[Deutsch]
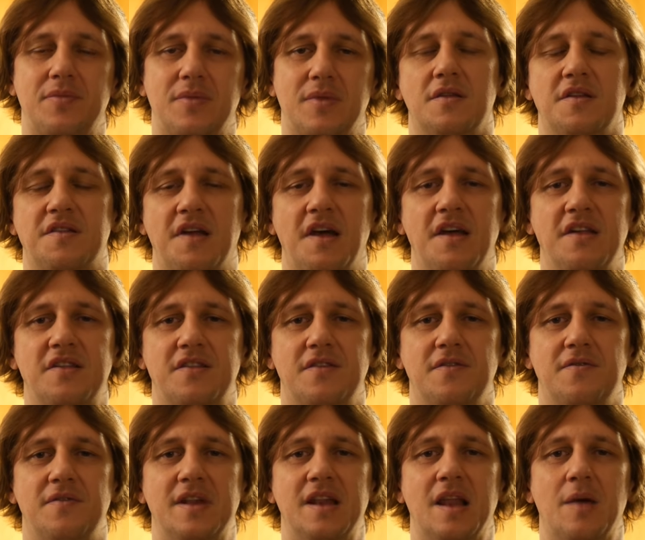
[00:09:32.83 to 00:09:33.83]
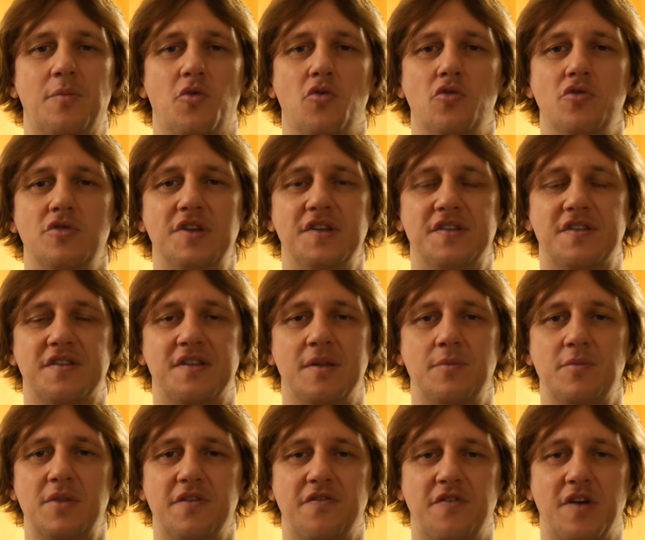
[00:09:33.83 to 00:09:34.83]
Das heißt, wenn Labrou diese
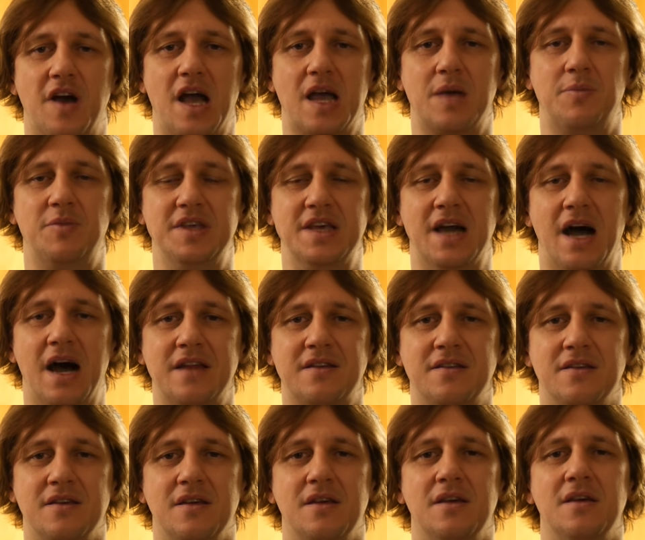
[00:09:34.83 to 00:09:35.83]
simple Frage bejaht,